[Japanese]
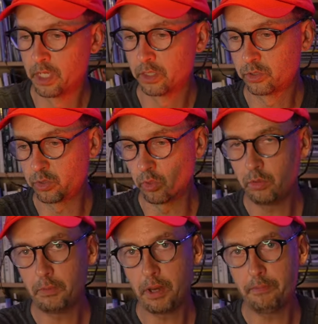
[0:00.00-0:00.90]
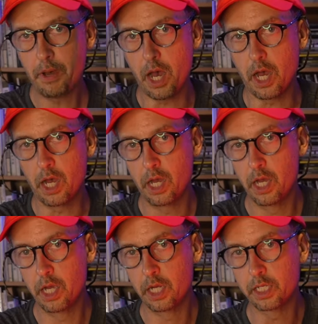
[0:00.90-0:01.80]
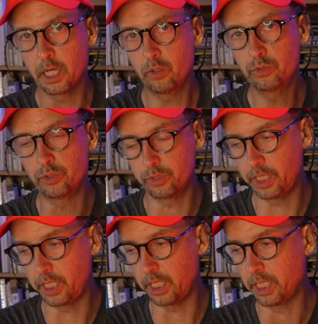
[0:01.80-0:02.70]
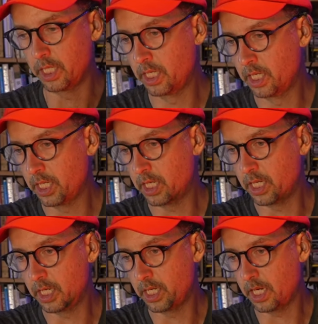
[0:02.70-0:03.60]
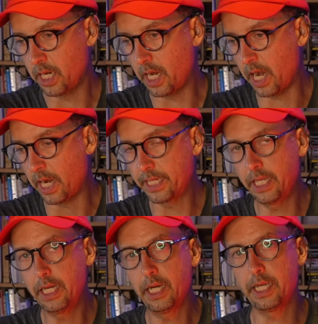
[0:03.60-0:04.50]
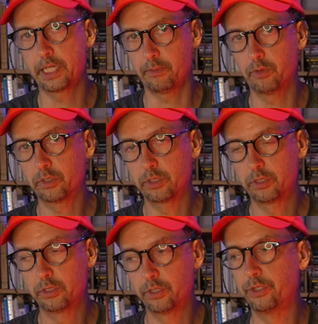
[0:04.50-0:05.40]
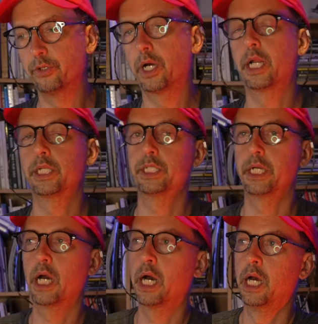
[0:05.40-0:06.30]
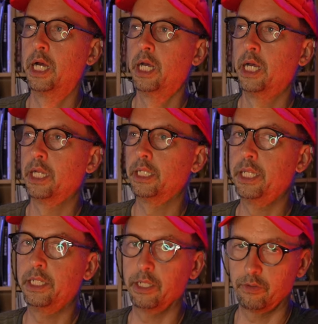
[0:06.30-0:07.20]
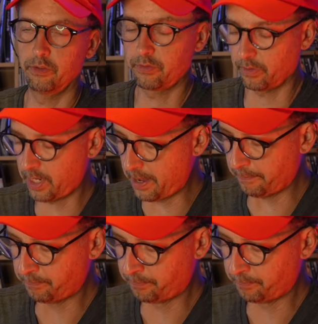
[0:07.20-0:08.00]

そのまんま彼女にあげれないかもという話が出てるんですよね。